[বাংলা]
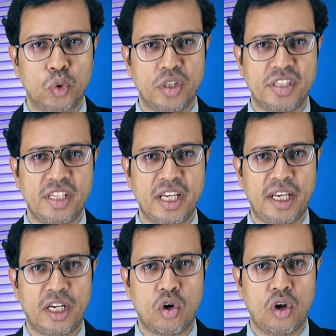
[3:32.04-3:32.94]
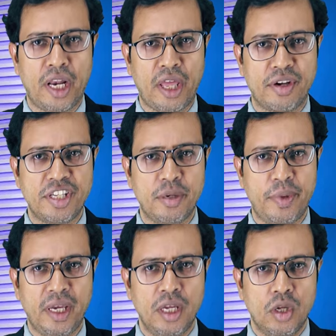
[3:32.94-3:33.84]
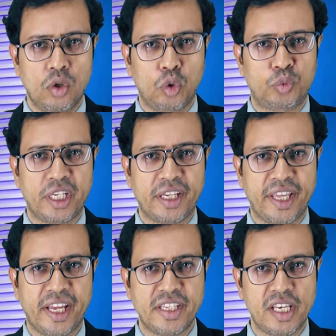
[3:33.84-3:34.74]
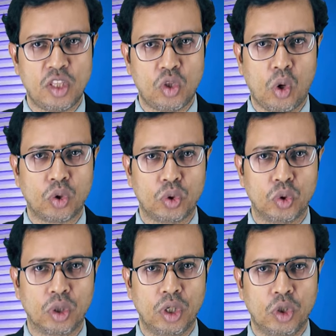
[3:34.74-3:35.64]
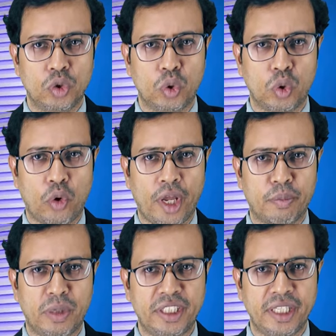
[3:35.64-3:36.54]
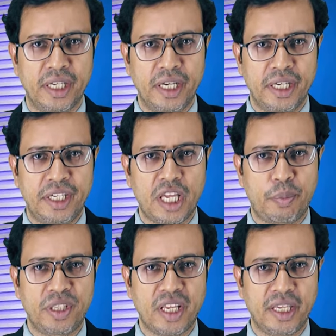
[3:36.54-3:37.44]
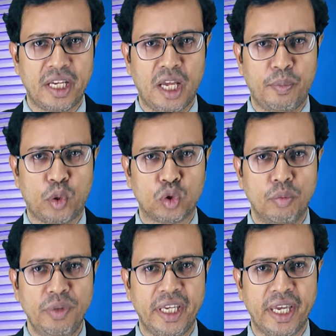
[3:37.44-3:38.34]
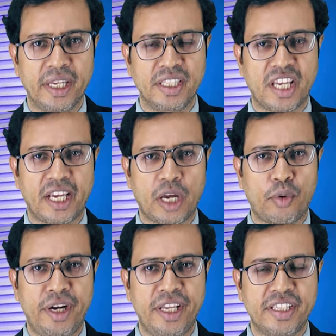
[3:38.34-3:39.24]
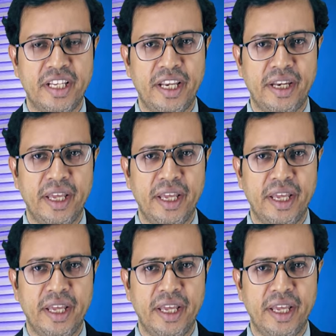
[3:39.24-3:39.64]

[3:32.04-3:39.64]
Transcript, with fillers: তুতে সিরিয়ালের খলনায়ক হিসেবে রূপসাকে দেখেছিলেন দর্শক শুরুর কয়েক মাসে টিআরপি তালিকায় প্রথম দিকে জায়গা করে নিয়েছিলেন